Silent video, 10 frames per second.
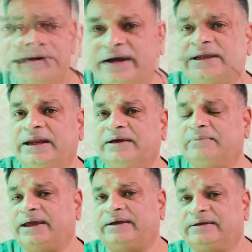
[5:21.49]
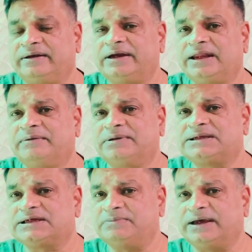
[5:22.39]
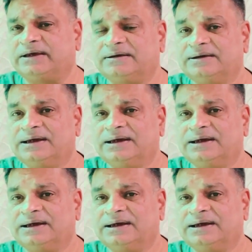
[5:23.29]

रिटेलिंग में है रिटेलिंग बिजनेस में है